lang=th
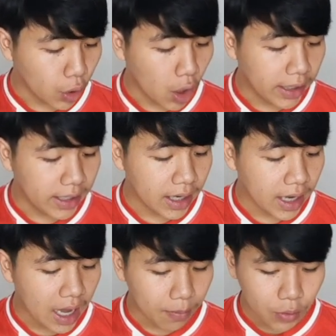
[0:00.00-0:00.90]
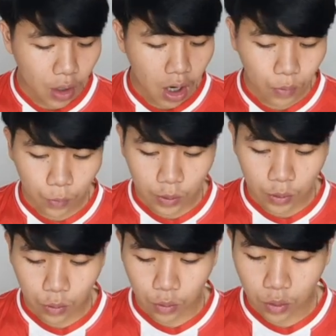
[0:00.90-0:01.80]
ตอนนี้นะครับยอด
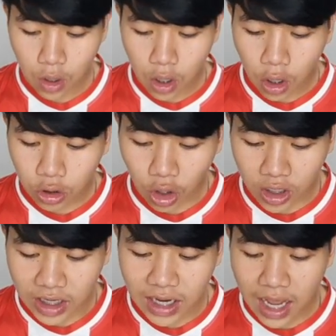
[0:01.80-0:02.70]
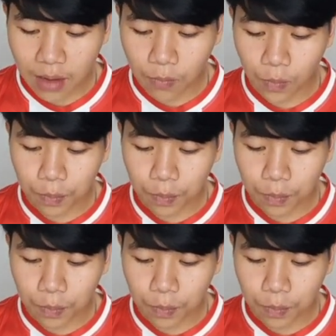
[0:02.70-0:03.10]
วิวตอนนี้นะครับ